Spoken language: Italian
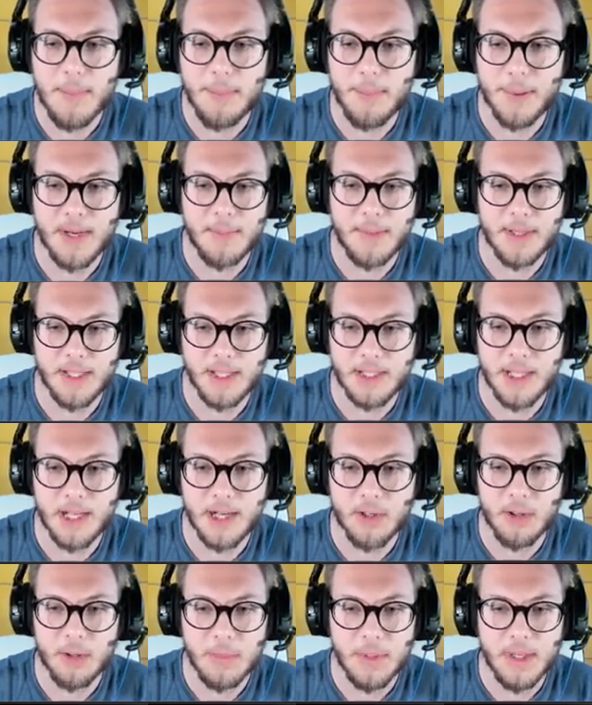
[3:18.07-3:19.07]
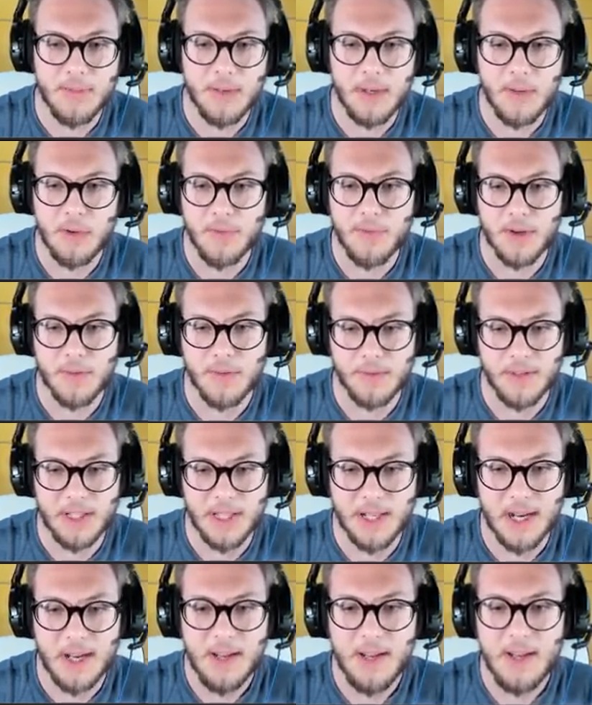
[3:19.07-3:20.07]
ma prima di andare a dormire volevo farvi
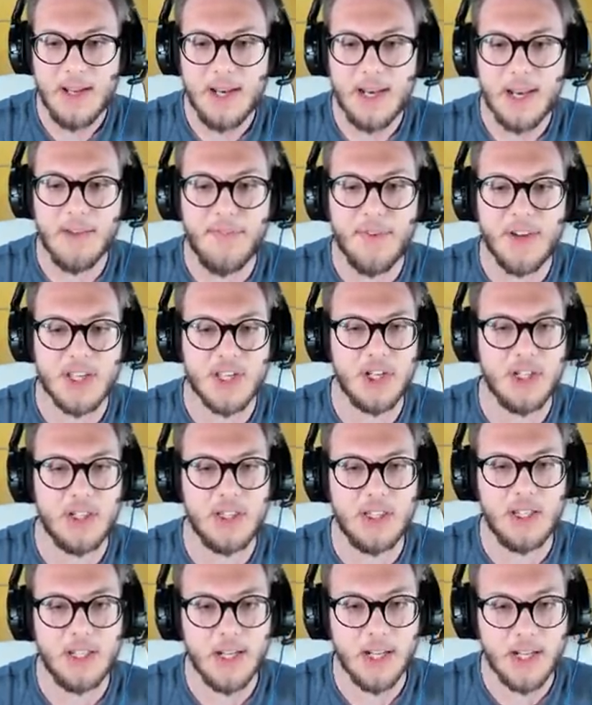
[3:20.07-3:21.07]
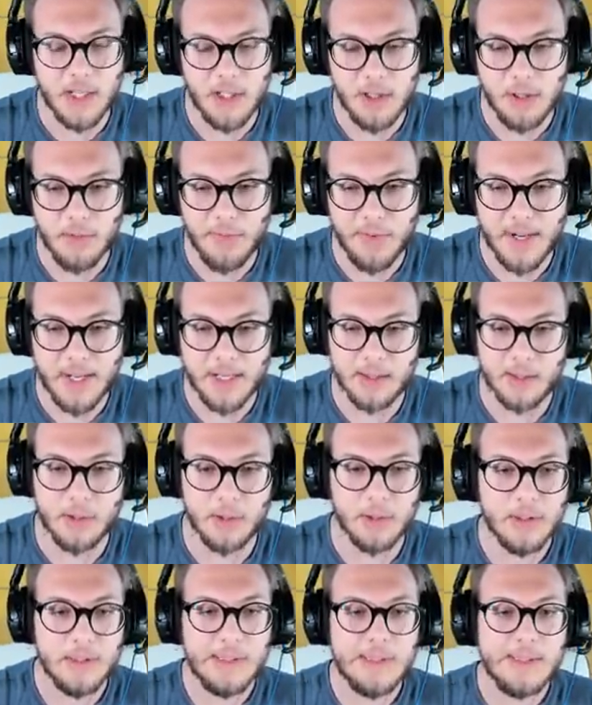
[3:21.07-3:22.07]
vedere la faccettina che io ho
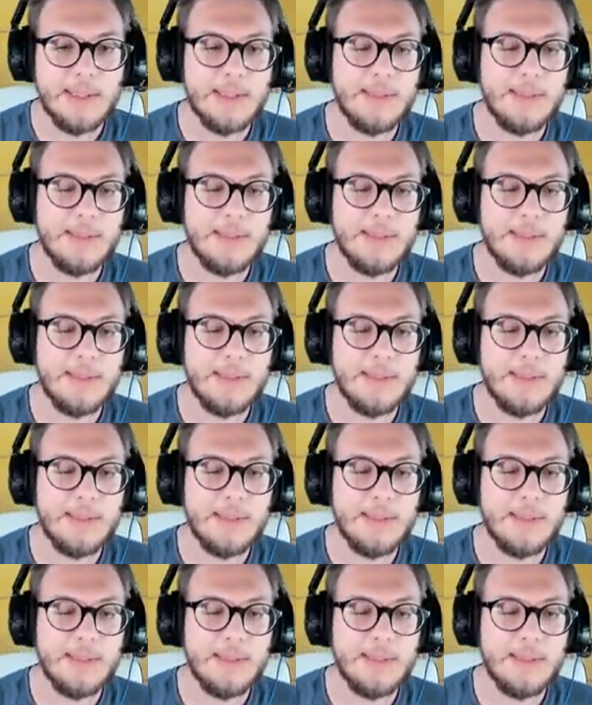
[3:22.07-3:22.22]
fatto.